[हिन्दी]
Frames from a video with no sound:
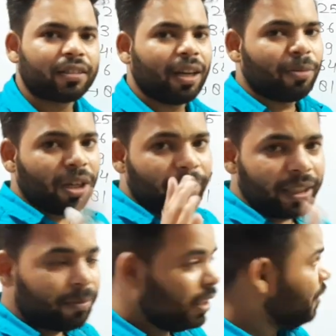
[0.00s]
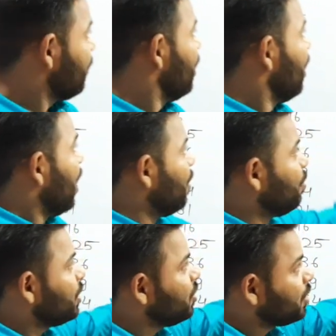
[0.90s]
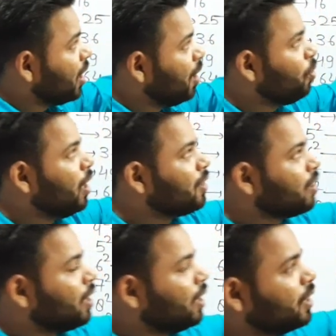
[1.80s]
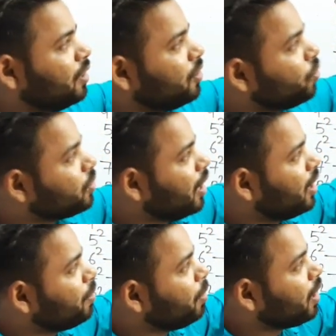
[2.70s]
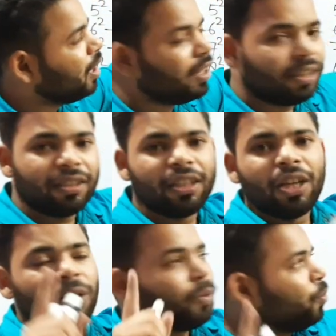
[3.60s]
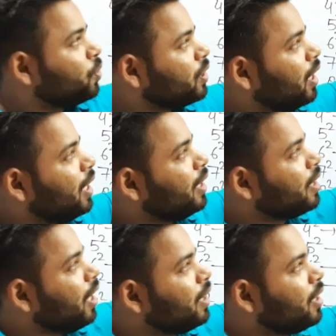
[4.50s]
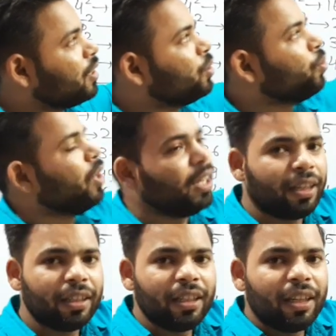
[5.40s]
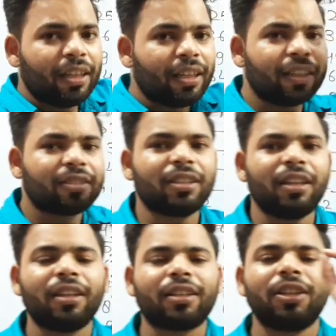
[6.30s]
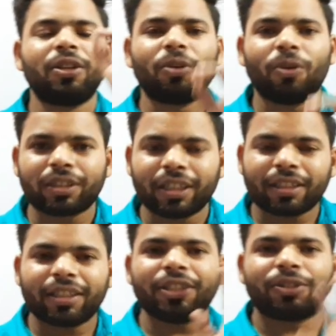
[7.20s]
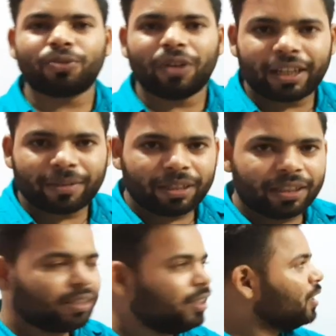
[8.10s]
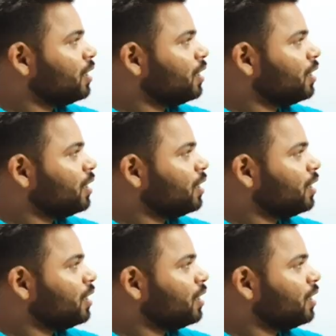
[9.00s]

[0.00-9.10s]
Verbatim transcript: क्या बोला भाई हमने हम बस इतना बोलना चाह रहे हैं कि जो सेट बना है उसका इकाई अंक जो है एक से लेके नौ तक के स्क्वायर में